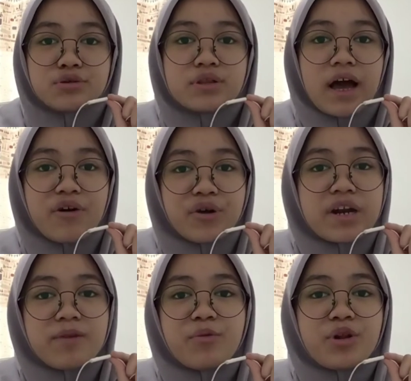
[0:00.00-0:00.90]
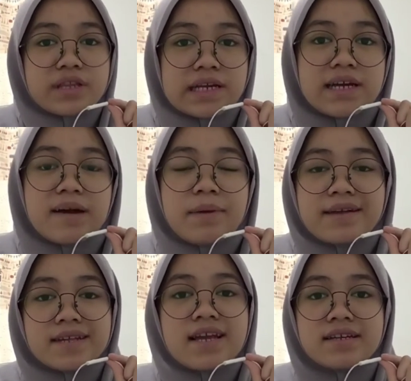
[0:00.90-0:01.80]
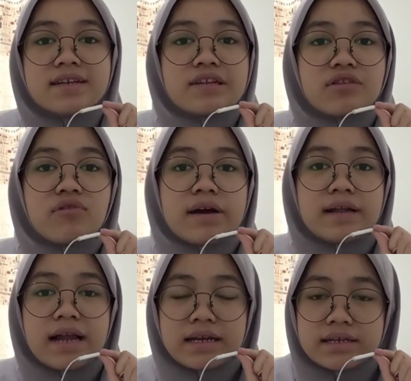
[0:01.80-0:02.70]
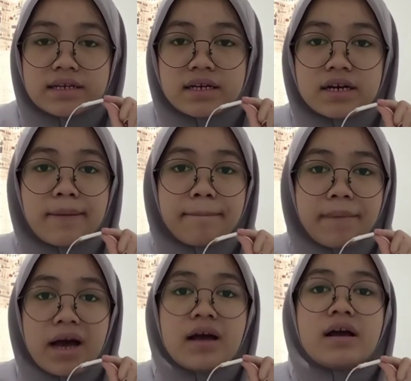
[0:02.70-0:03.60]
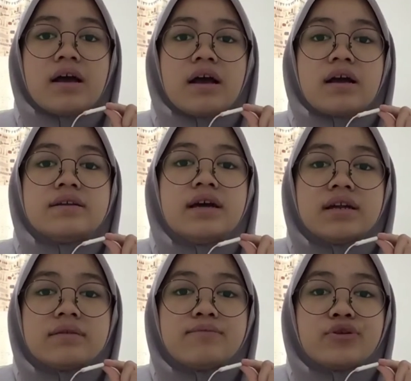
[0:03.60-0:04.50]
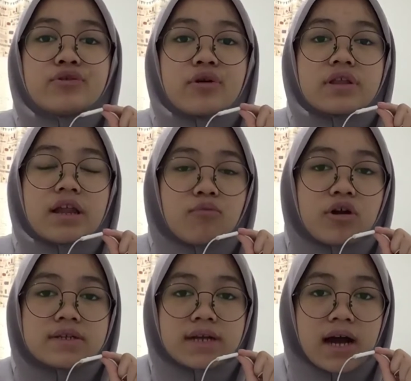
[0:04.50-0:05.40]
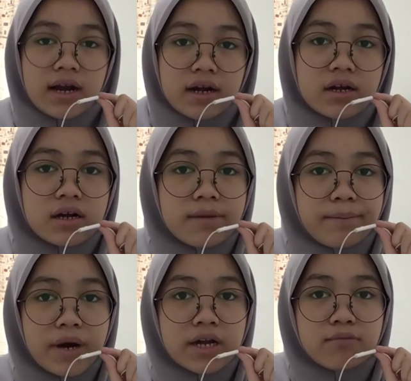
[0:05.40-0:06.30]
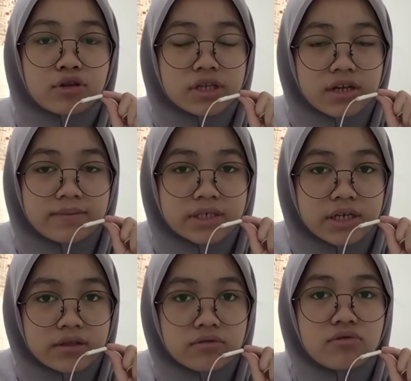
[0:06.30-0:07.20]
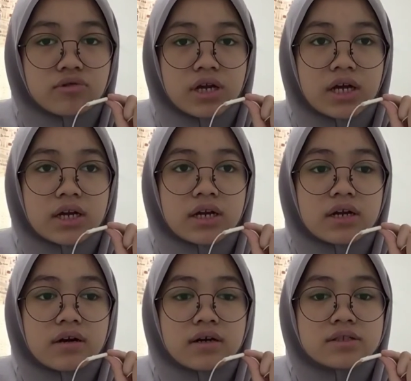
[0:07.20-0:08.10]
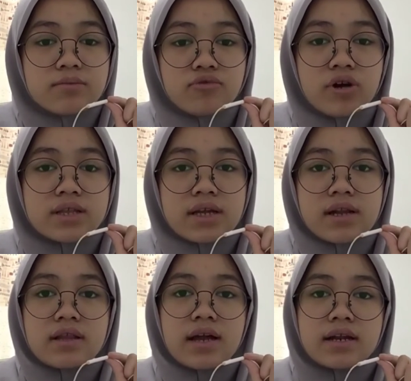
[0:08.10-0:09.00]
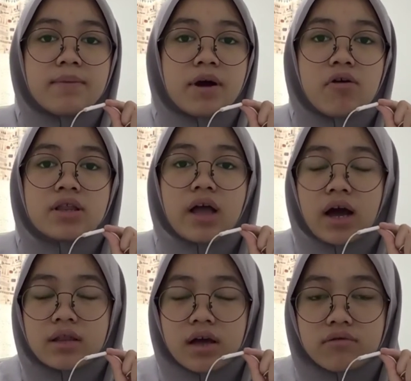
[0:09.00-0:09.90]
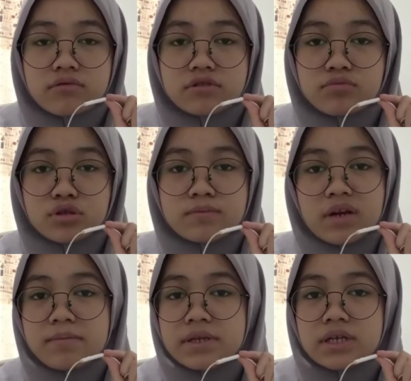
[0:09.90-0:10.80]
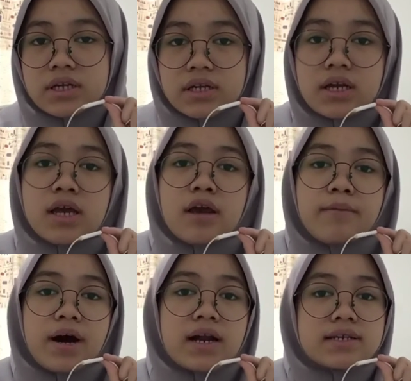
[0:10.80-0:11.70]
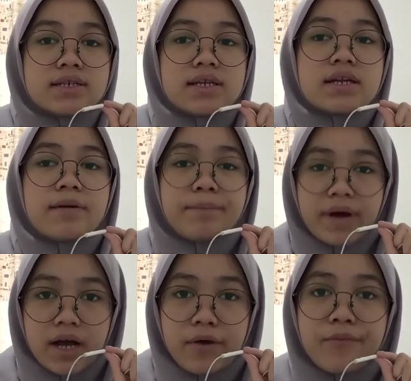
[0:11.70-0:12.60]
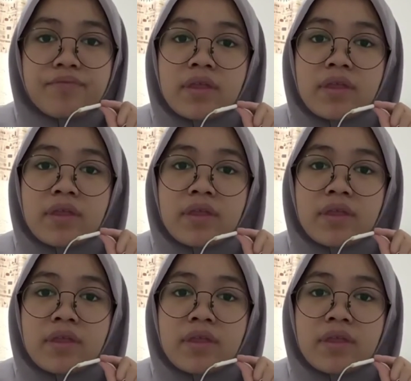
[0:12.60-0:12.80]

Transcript: Itu tahun 63 Masehi itu tuh ada lagi gempa dan menurut ilmuwan sekarang gempa 63 Masehi itu udah sebuah tanda-tanda bahwa ta tahun 79 Masehi ini bakal kejadian gempa